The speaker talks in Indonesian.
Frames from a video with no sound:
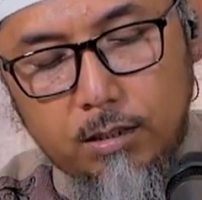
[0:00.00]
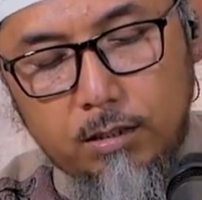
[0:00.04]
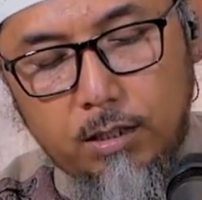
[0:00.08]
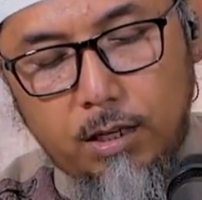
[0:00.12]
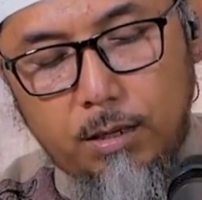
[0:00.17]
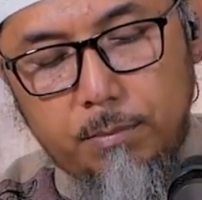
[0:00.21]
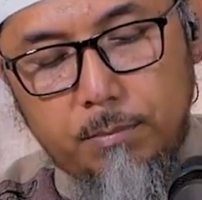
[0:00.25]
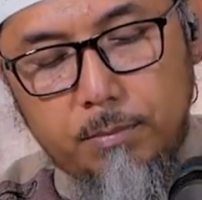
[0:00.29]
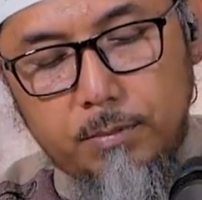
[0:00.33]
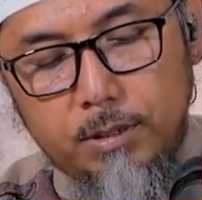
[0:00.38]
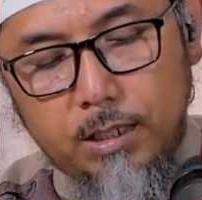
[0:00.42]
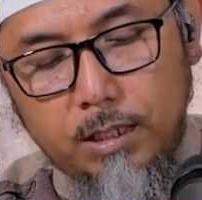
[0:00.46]

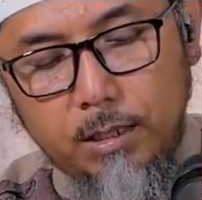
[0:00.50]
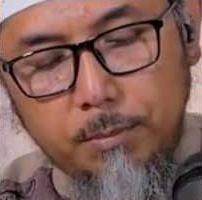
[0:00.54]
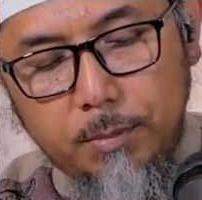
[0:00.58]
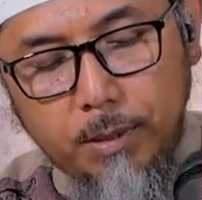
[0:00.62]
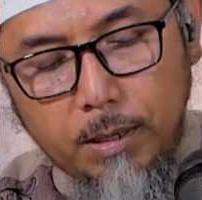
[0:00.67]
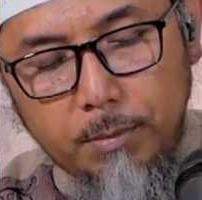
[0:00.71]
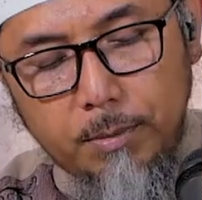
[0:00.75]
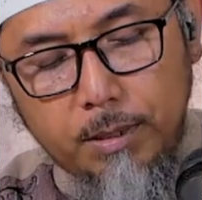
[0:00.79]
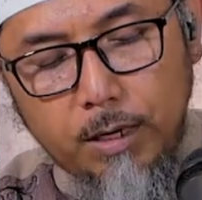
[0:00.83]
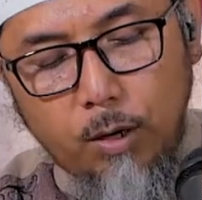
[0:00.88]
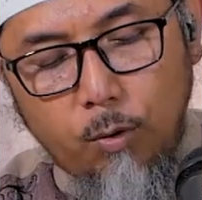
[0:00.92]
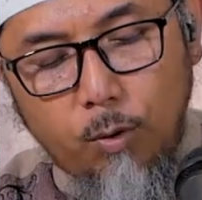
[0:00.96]
Taib. Jadi
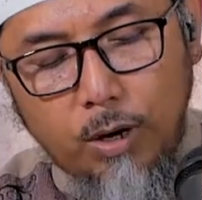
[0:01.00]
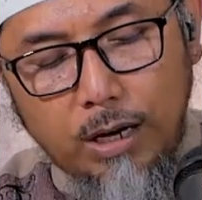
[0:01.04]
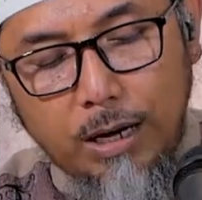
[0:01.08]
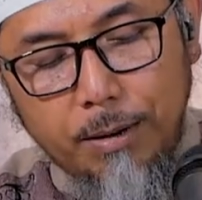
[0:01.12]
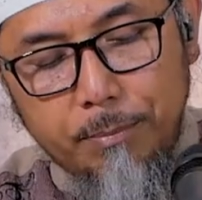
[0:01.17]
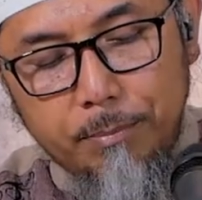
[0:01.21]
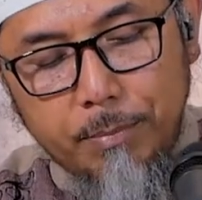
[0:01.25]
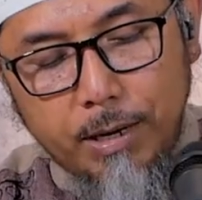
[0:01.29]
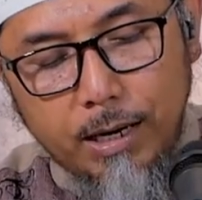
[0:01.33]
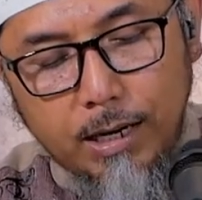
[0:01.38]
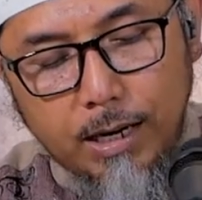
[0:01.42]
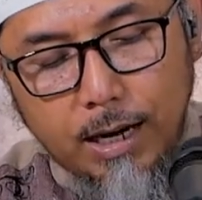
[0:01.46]
bagaimana?
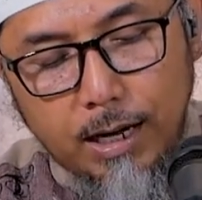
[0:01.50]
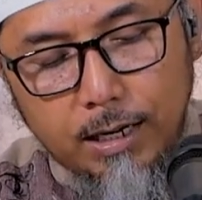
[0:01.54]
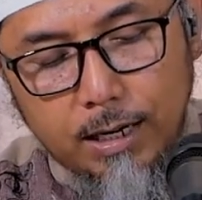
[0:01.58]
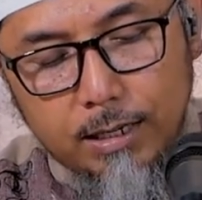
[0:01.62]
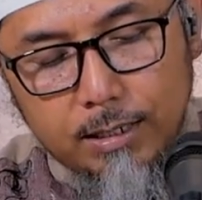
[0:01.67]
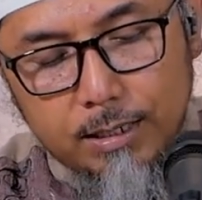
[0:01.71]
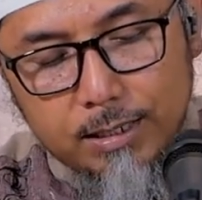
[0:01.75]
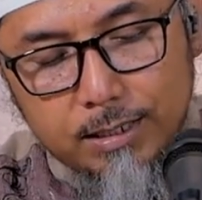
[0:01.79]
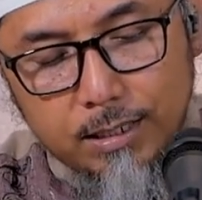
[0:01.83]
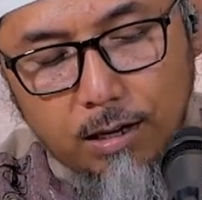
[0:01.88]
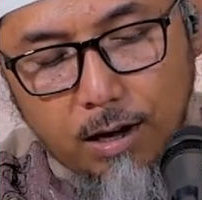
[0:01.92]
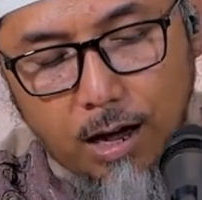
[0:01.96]
Walam
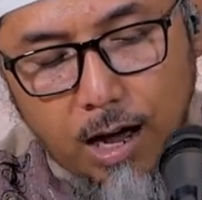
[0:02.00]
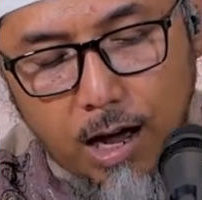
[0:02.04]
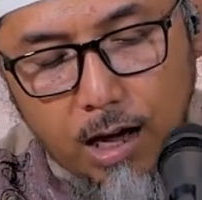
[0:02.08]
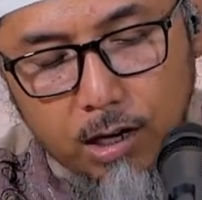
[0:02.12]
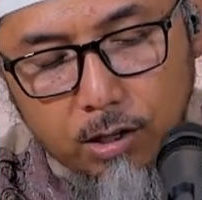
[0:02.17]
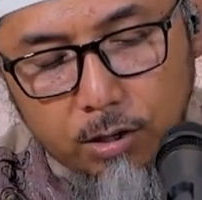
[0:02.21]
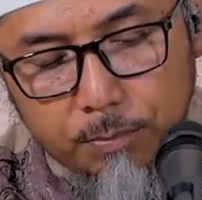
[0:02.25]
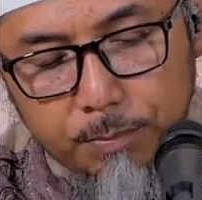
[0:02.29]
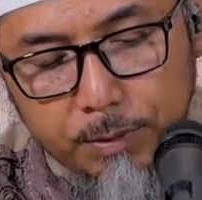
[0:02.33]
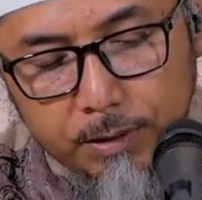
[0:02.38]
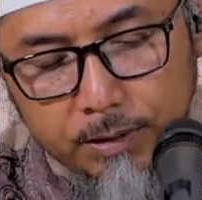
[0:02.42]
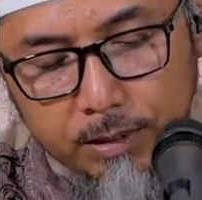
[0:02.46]
makanan nisa
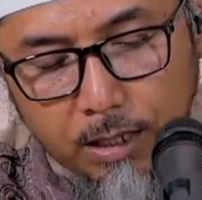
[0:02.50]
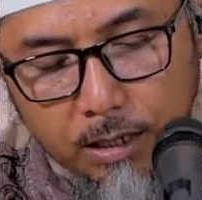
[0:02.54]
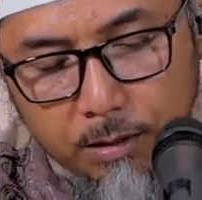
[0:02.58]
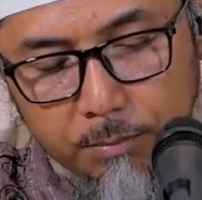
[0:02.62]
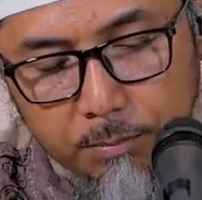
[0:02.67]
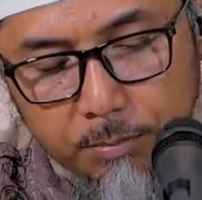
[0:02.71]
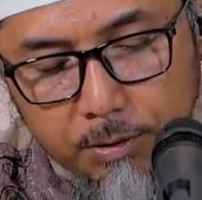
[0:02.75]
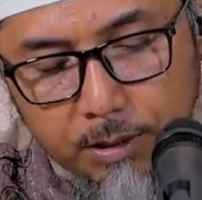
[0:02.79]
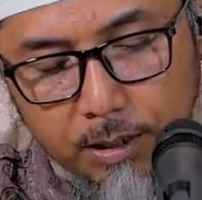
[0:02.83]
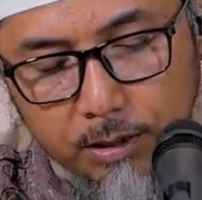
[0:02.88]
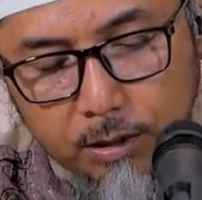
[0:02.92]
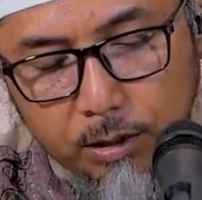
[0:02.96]
a'ruf
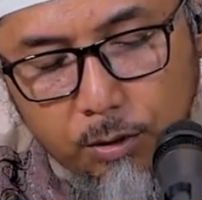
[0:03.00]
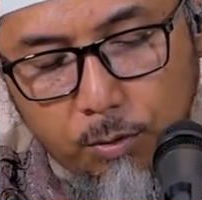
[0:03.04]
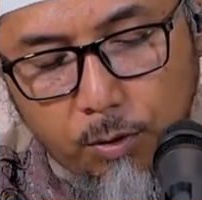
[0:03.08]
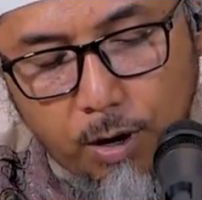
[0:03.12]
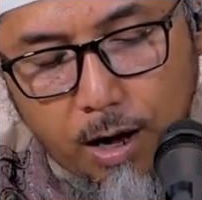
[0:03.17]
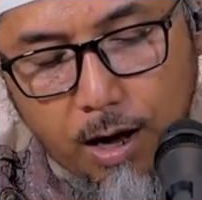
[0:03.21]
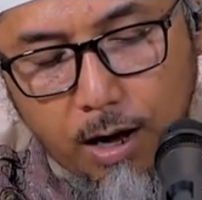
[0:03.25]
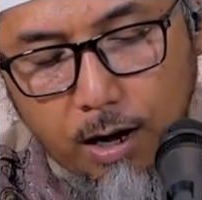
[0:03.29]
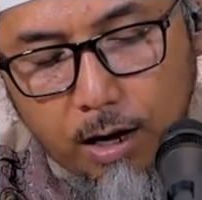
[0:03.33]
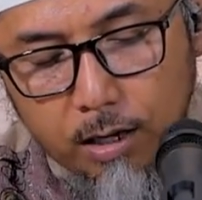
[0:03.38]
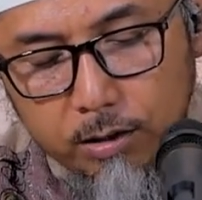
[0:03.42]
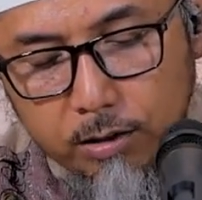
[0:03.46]
bitarbiyati
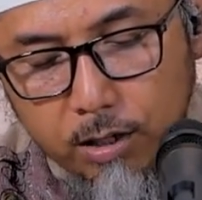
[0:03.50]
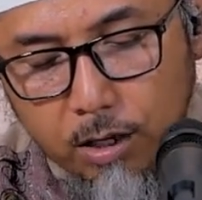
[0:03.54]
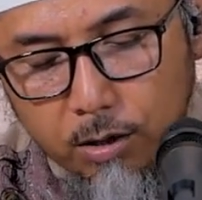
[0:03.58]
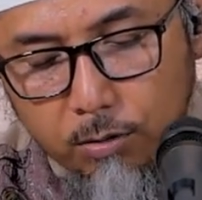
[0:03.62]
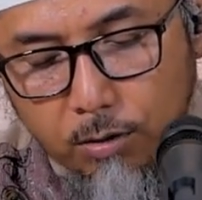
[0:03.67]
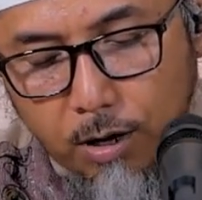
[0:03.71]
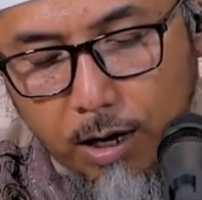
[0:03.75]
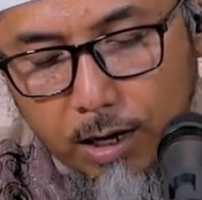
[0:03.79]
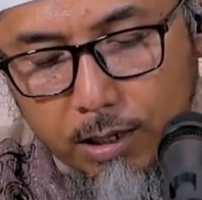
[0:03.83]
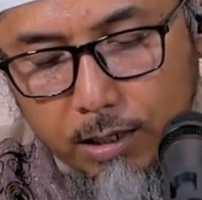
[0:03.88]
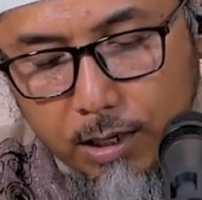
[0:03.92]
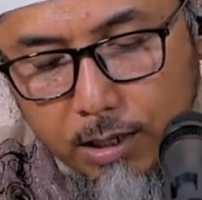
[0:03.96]
wa
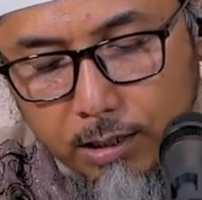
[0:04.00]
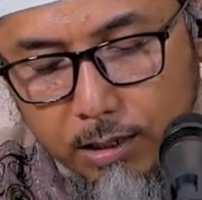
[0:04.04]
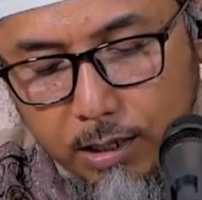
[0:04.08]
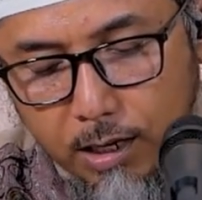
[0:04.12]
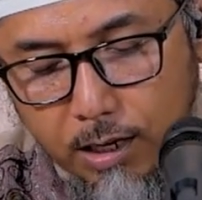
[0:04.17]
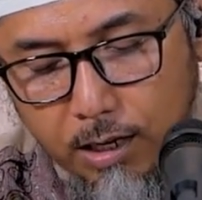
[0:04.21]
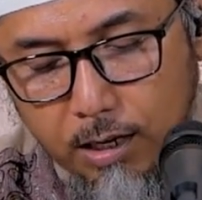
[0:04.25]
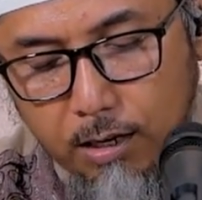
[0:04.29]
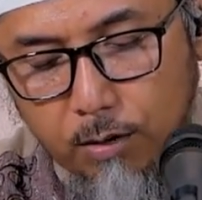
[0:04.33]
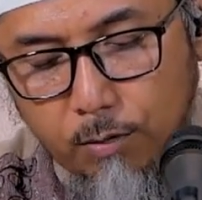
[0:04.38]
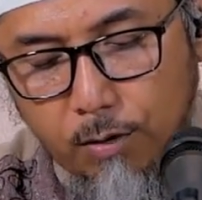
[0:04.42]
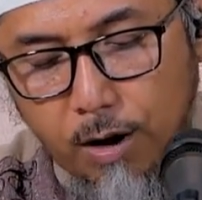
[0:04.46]
aqdaru
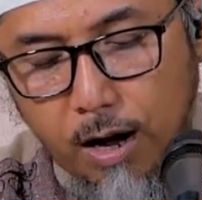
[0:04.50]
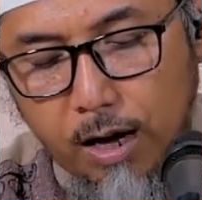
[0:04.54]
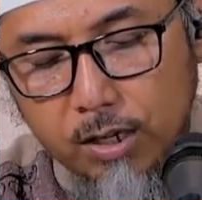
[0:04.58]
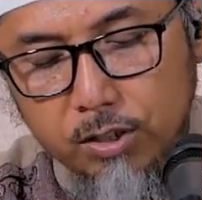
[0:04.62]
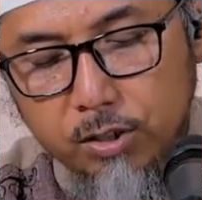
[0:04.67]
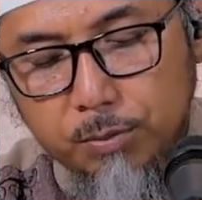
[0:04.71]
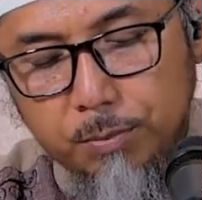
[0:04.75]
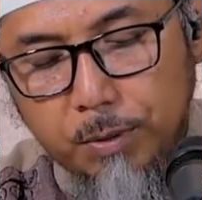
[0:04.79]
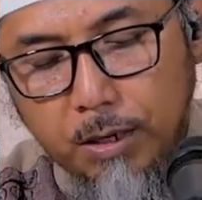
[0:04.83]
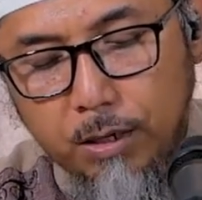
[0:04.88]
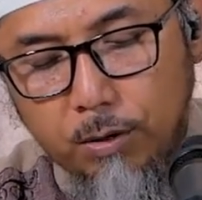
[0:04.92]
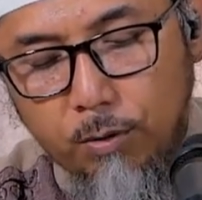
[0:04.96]
'alaiha wa
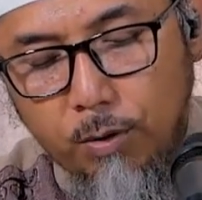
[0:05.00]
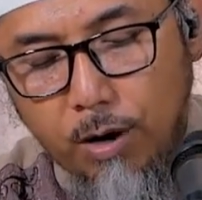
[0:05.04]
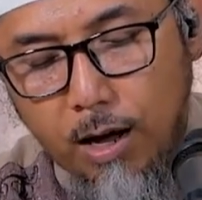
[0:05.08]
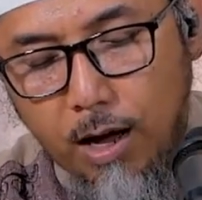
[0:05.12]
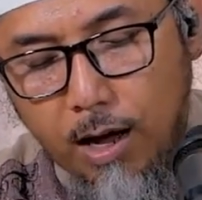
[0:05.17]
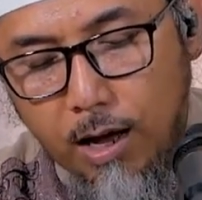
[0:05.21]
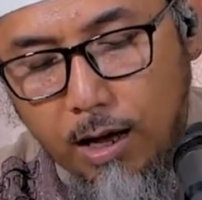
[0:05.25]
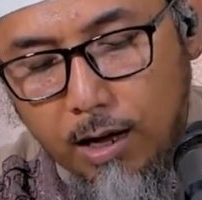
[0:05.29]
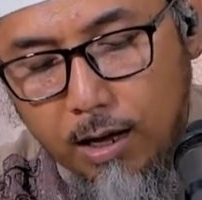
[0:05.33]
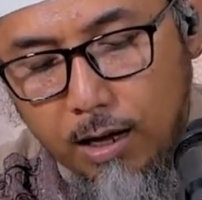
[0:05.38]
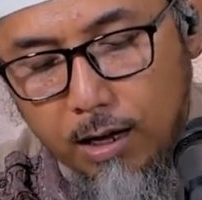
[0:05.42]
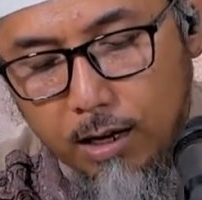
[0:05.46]
asbar wa
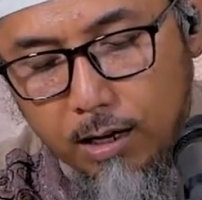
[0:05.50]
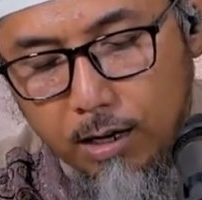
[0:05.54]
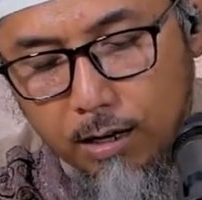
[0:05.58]
a,